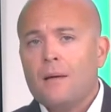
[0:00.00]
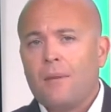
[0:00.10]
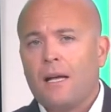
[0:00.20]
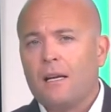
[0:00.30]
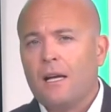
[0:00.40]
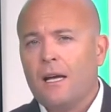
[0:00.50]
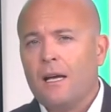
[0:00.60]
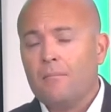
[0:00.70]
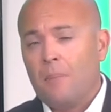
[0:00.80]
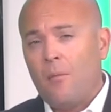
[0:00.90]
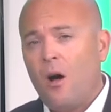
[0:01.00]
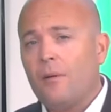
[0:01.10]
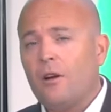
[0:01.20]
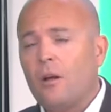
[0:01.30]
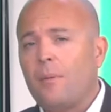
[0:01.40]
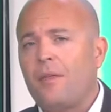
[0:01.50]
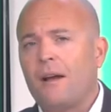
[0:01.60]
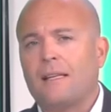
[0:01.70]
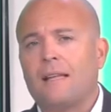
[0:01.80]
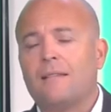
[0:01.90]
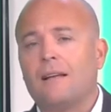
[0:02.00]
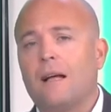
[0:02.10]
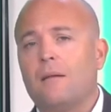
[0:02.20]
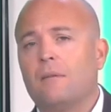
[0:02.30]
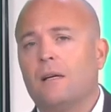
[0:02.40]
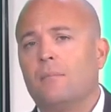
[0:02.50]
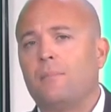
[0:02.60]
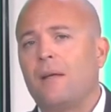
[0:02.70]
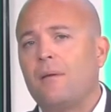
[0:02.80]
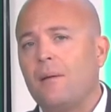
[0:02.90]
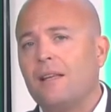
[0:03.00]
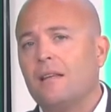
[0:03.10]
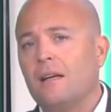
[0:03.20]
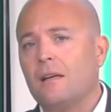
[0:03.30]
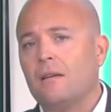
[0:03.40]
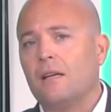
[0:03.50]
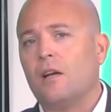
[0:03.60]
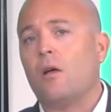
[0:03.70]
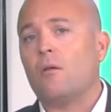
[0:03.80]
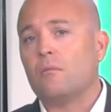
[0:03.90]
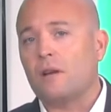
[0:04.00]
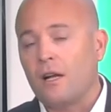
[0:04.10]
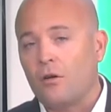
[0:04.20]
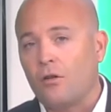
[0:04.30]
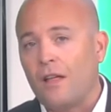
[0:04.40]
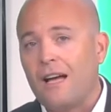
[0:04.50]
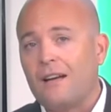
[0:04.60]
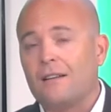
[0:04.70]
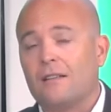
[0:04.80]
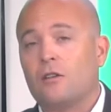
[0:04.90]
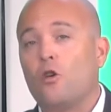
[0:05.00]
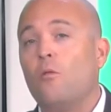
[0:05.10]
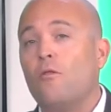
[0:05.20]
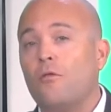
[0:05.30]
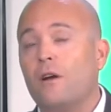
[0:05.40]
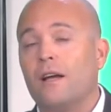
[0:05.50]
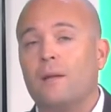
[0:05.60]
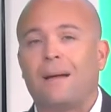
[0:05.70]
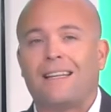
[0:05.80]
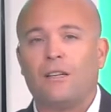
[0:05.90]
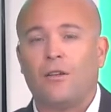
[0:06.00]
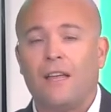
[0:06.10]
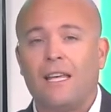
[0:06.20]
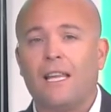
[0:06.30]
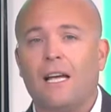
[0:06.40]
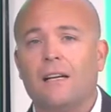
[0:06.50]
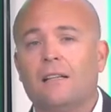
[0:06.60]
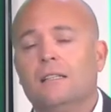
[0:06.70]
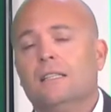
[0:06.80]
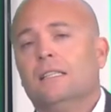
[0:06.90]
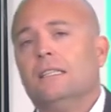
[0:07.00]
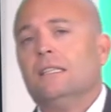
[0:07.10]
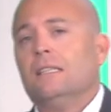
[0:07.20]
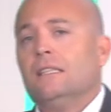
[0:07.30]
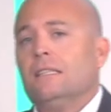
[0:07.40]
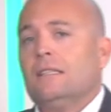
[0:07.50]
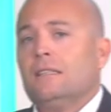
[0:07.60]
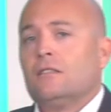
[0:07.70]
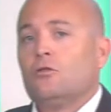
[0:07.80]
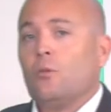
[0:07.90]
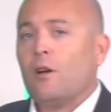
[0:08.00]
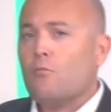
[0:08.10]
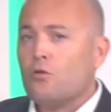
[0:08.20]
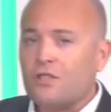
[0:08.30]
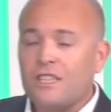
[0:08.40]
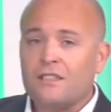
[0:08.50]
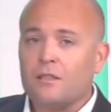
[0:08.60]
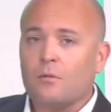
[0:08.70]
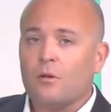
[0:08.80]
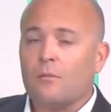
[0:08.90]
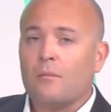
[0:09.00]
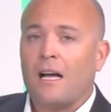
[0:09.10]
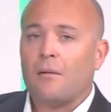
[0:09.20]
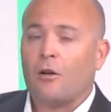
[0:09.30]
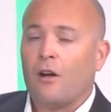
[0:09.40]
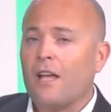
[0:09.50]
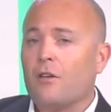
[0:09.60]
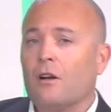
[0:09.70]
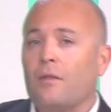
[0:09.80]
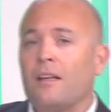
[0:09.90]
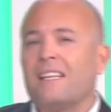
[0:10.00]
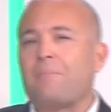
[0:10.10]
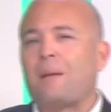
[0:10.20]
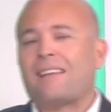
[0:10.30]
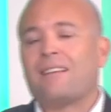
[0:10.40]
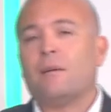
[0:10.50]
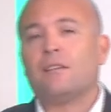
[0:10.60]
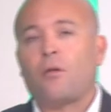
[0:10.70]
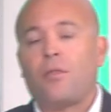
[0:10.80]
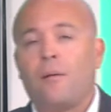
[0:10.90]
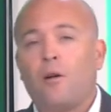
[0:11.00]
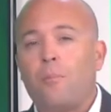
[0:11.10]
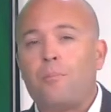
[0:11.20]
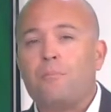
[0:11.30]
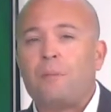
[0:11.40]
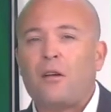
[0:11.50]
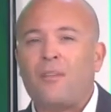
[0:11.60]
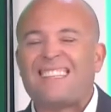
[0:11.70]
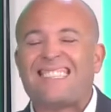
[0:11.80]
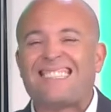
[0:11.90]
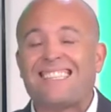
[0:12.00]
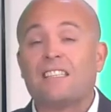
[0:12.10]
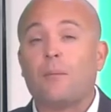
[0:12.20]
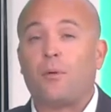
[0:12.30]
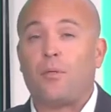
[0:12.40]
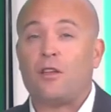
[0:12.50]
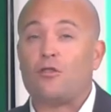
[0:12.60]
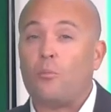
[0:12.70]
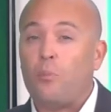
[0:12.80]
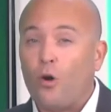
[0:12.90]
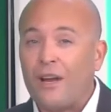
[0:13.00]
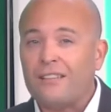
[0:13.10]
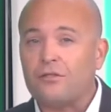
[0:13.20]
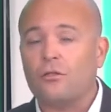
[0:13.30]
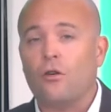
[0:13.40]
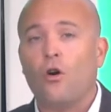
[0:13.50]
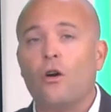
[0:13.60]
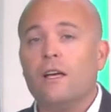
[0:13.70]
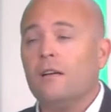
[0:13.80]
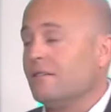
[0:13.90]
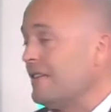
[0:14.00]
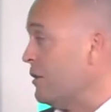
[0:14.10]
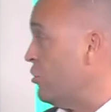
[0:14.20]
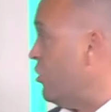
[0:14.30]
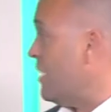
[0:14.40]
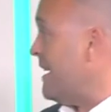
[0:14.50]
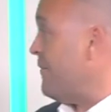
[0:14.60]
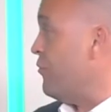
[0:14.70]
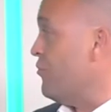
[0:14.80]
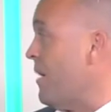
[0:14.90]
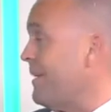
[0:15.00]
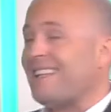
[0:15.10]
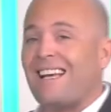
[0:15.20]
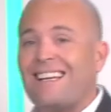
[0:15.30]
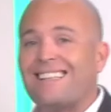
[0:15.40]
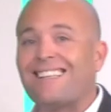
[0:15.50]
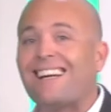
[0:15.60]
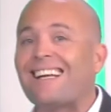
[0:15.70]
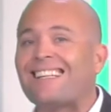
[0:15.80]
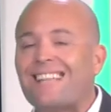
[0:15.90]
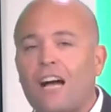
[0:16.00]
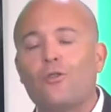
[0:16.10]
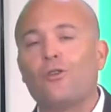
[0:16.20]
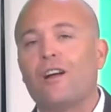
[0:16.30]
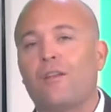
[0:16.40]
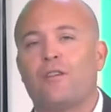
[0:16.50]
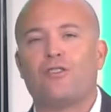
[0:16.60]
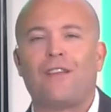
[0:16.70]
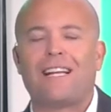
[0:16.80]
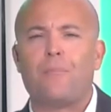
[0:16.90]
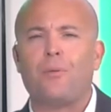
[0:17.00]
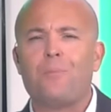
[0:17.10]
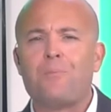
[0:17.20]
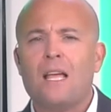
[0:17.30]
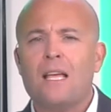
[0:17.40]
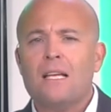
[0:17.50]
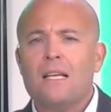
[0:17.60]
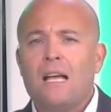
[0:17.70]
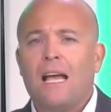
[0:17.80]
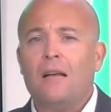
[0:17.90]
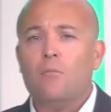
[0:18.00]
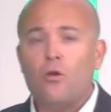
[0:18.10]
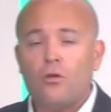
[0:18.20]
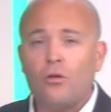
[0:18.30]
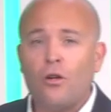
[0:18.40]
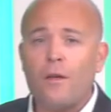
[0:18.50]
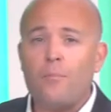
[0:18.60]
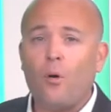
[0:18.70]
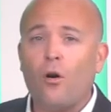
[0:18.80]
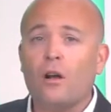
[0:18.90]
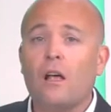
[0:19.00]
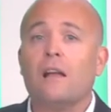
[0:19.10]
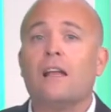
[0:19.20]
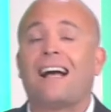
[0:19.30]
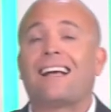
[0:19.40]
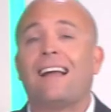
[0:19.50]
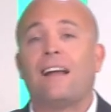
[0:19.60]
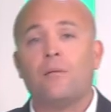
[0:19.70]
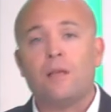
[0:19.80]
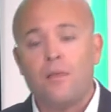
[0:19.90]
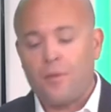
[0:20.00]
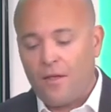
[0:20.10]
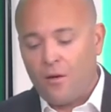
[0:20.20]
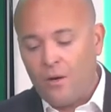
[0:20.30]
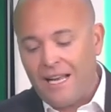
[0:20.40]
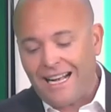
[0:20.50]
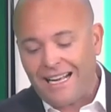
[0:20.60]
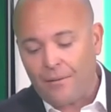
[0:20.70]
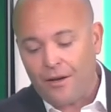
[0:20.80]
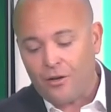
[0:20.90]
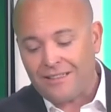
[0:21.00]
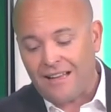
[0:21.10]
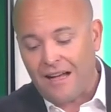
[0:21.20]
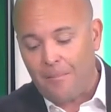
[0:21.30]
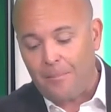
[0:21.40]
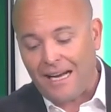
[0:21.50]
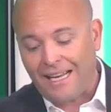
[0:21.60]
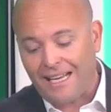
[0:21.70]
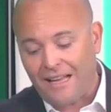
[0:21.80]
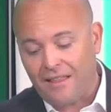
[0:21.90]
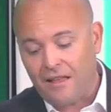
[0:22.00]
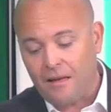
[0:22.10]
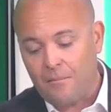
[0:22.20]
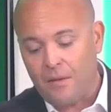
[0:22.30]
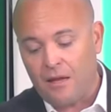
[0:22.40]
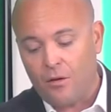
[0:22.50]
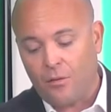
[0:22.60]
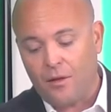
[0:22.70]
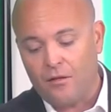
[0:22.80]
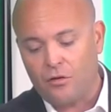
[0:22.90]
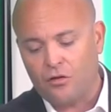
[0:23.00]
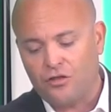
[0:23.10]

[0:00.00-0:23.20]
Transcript: Bien, eh, vamos a verlo la pizarra táctica. Eh, previamente quiero recordar cómo fue el partido de ida. Tuvieron muchísimo más el balón ellos. El Celtic prácticamente rozaba los picos de 60%. Por eso hoy se antoja fundamental ese rectángulo en el centro del campo. El músculo de Paul, la clarividencia de William Carballo, esta pareja de medio centro.